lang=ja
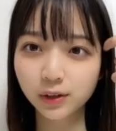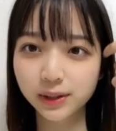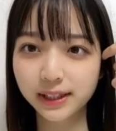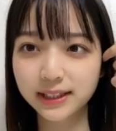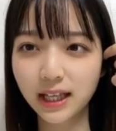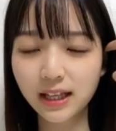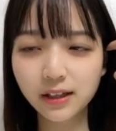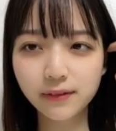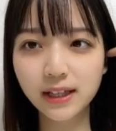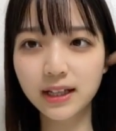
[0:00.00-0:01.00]
5位、
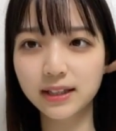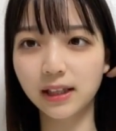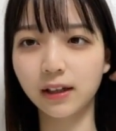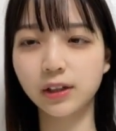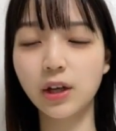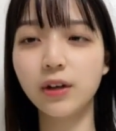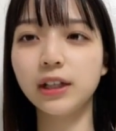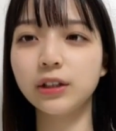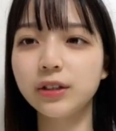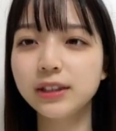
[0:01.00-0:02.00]
シャイニングフィンガーさん。
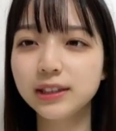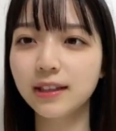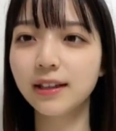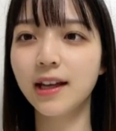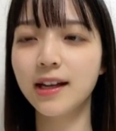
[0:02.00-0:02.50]
4位、とおるさん。